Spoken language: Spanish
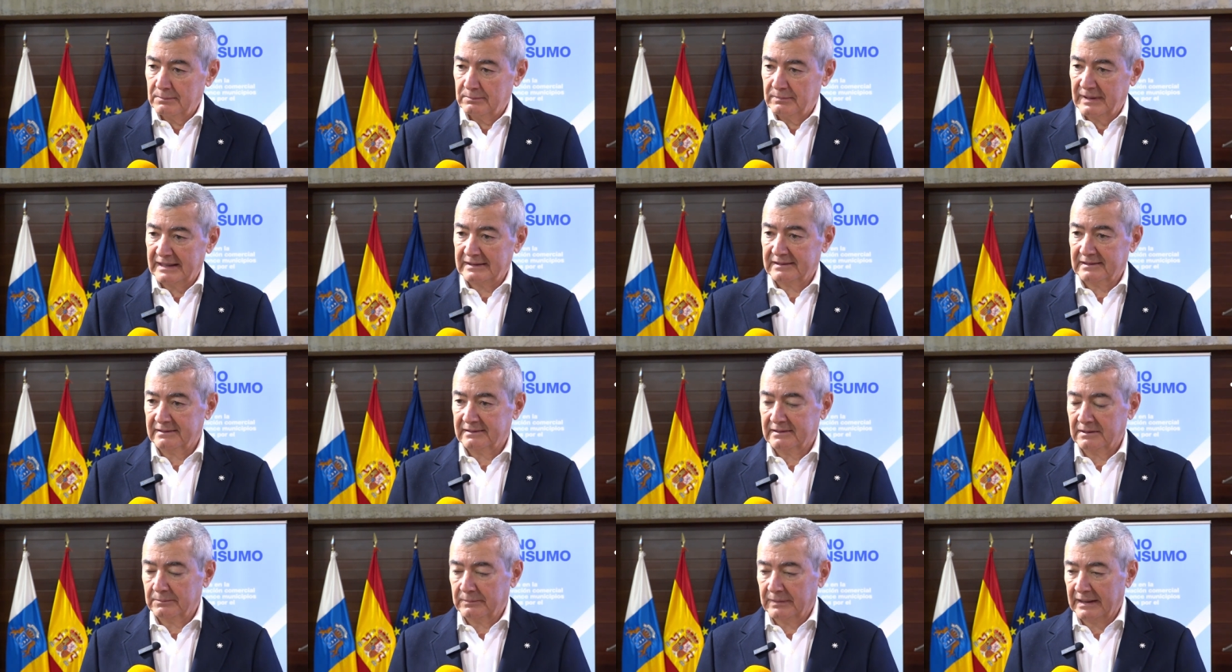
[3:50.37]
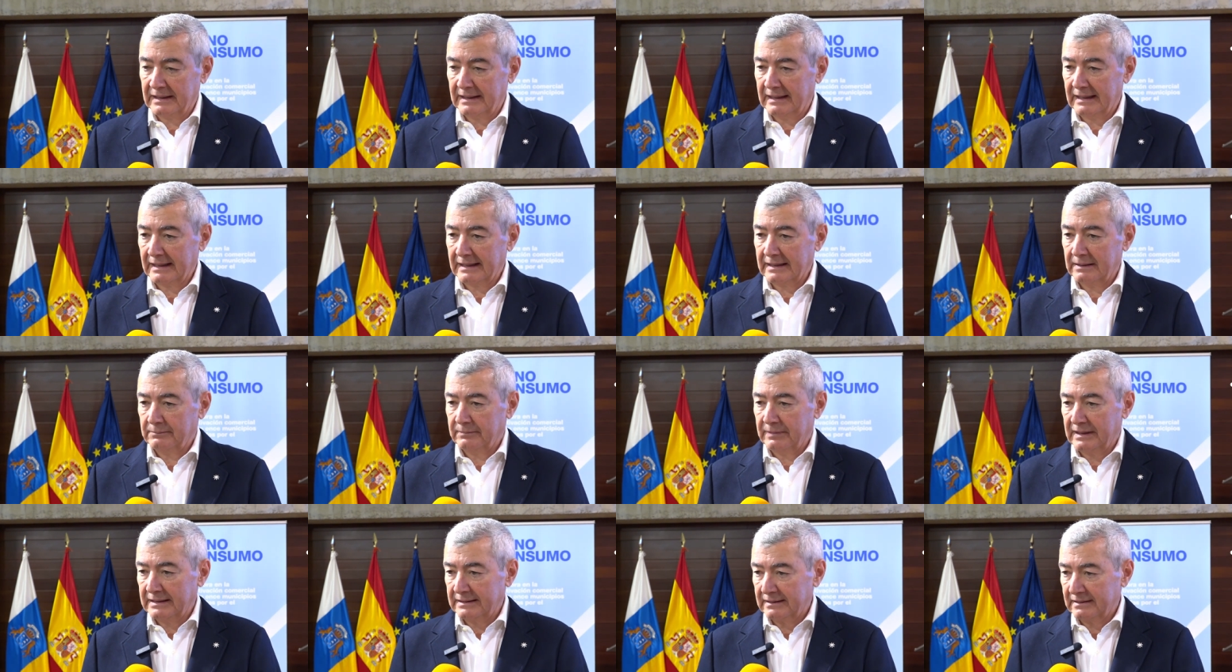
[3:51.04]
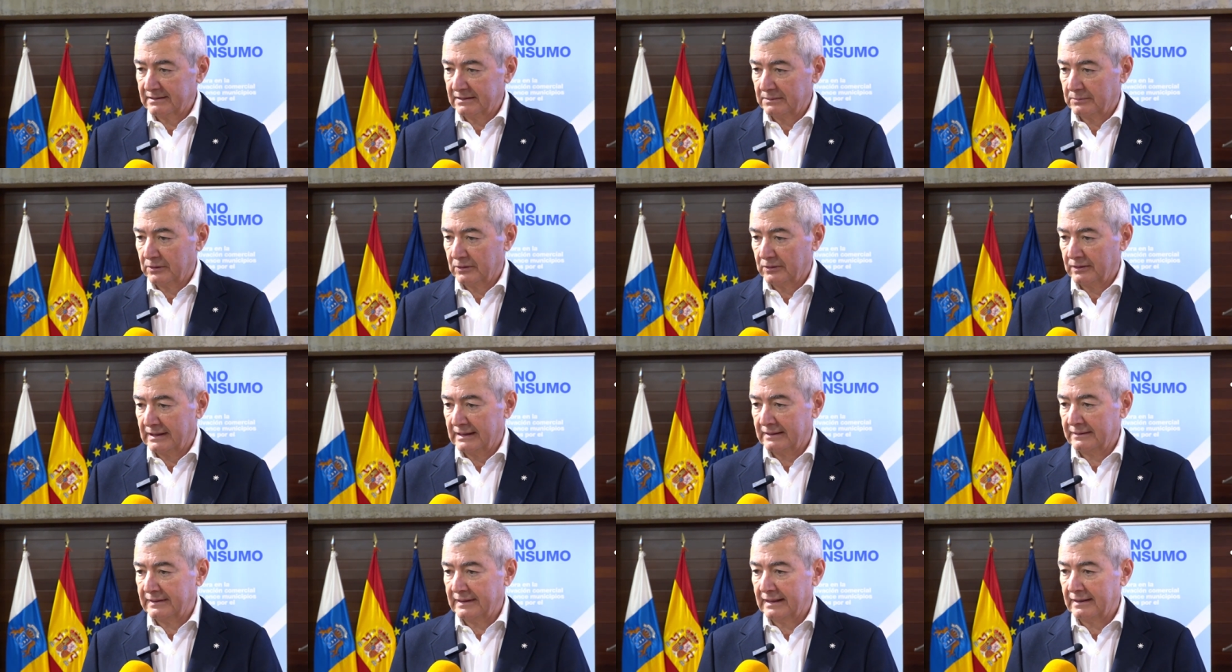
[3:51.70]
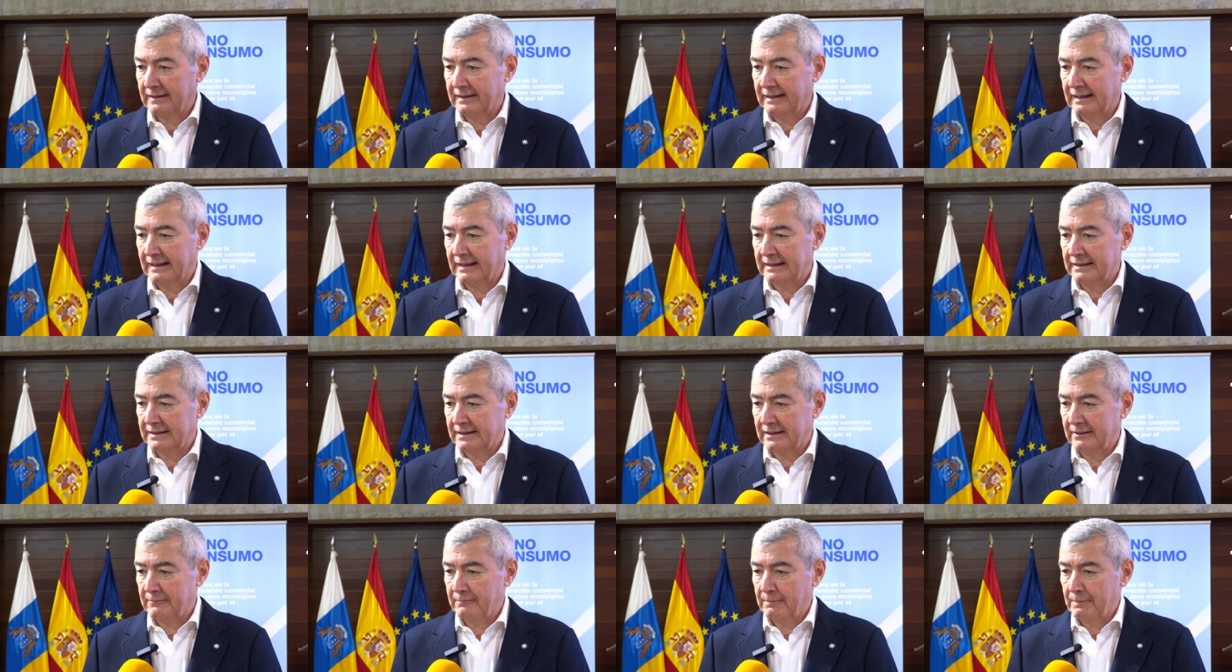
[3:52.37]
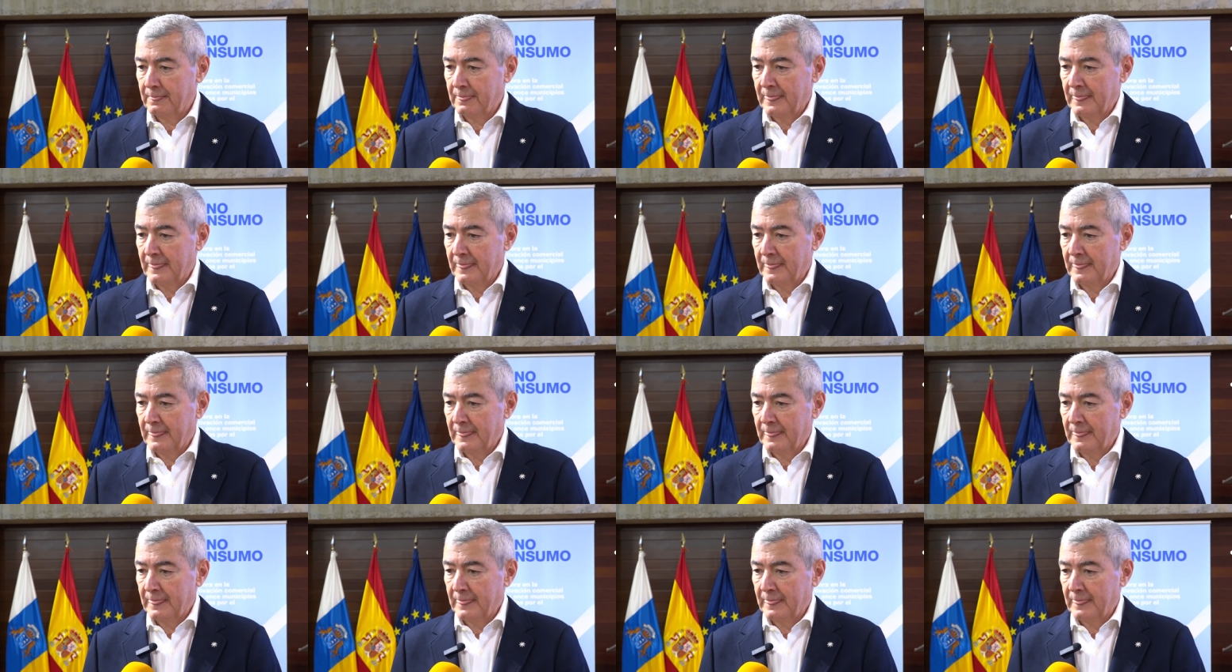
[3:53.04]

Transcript: participar en la campaña se podrán dar de alta.